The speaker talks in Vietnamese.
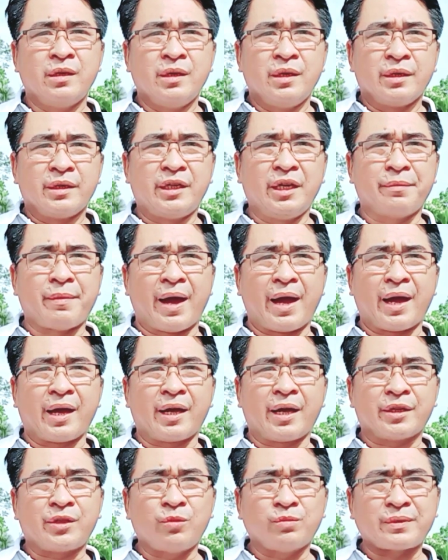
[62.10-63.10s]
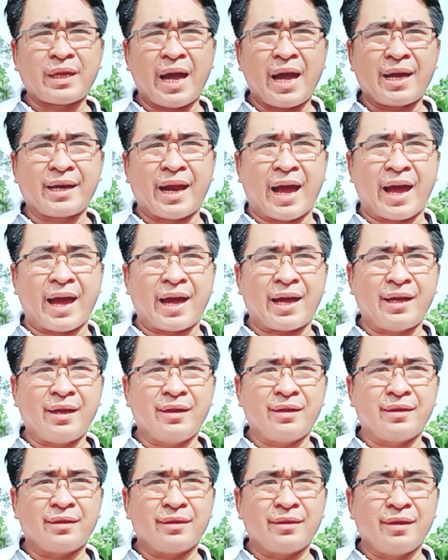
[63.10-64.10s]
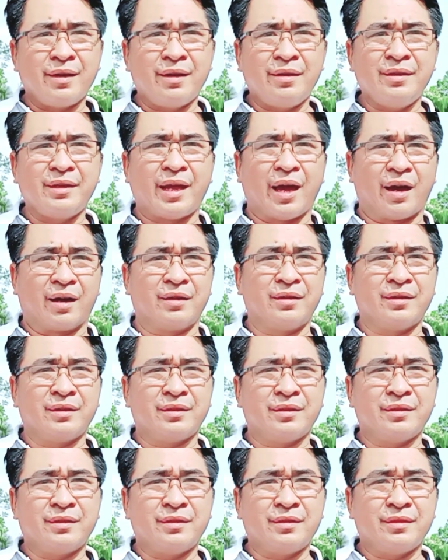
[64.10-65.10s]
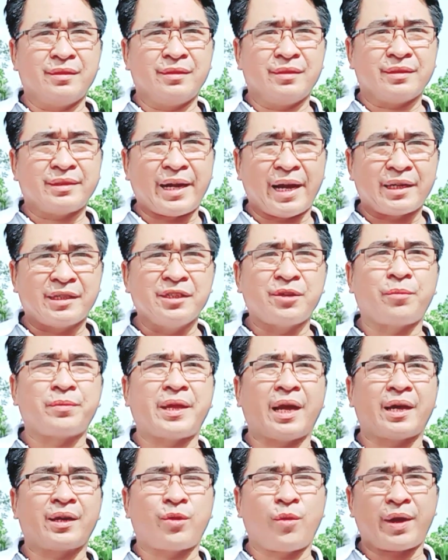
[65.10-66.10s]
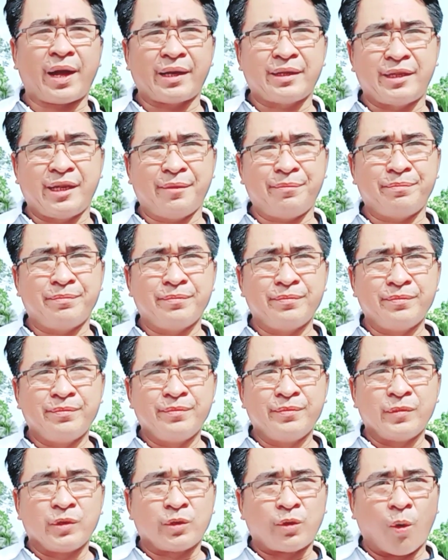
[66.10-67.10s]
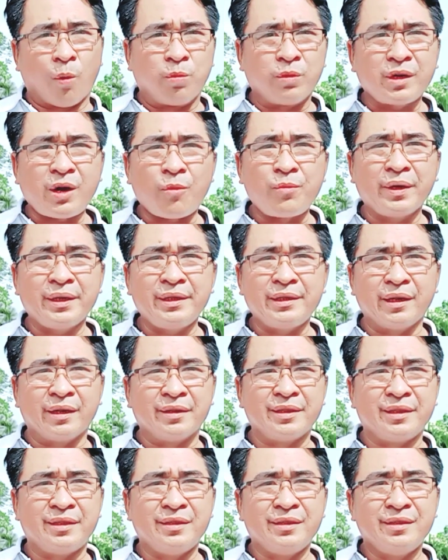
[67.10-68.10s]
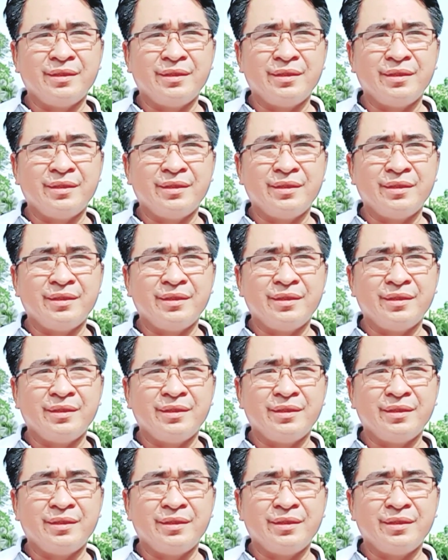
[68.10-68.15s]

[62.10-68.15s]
khi mà chúng ta đã đến nhận căn cước công dân có gắn chip cũng không ít người